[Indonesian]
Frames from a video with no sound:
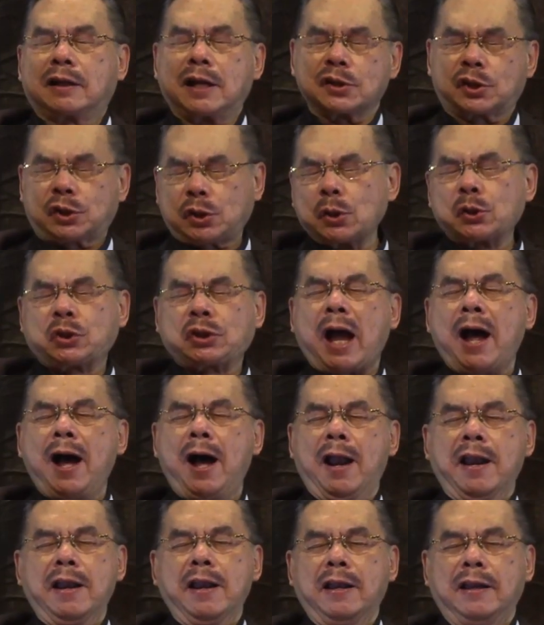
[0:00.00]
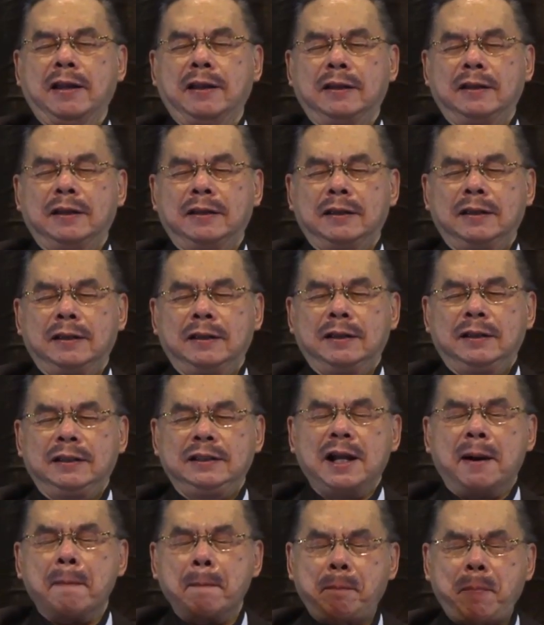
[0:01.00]
kesusahan
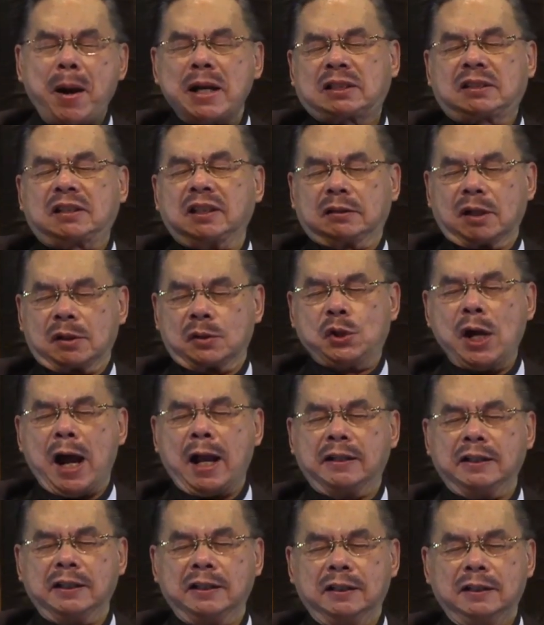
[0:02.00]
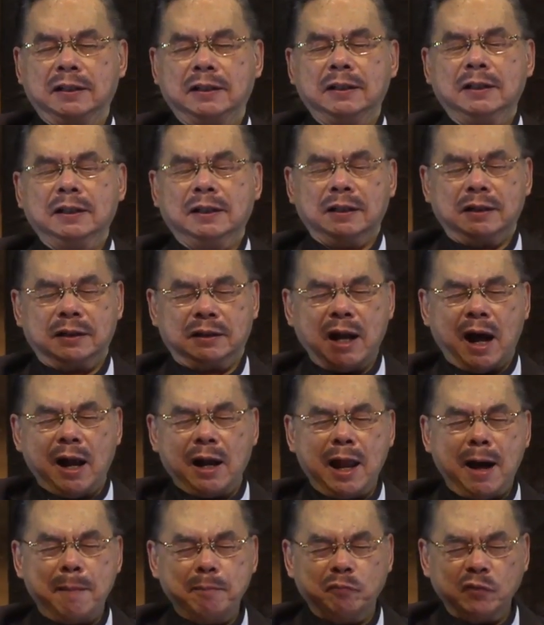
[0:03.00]
yang pasti terjadi
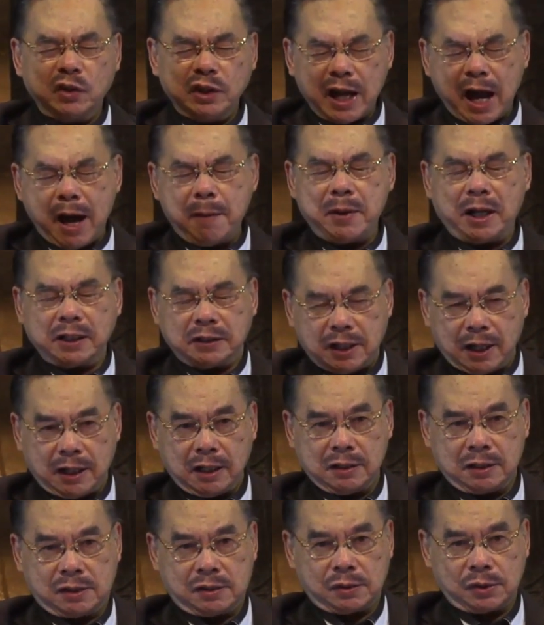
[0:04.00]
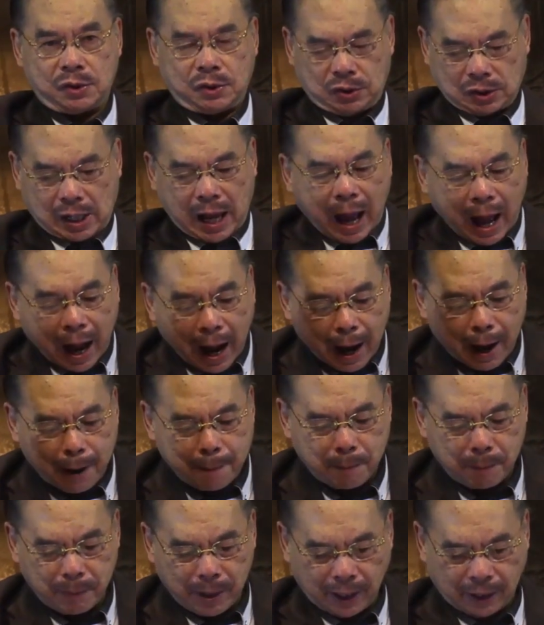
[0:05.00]
dalam nama Yesus.
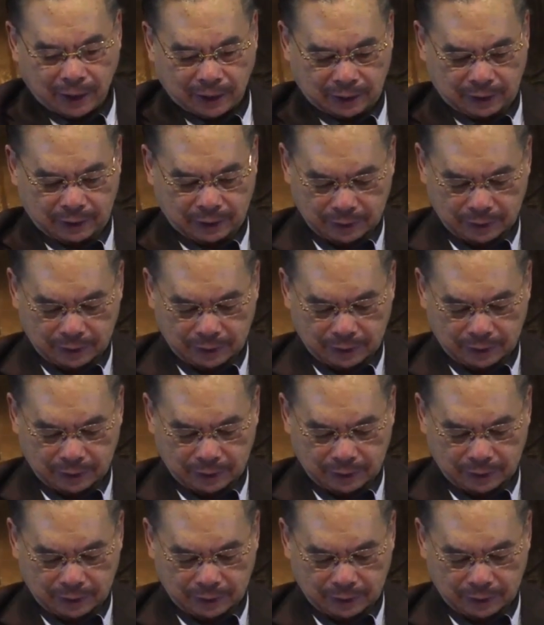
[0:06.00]
Amin.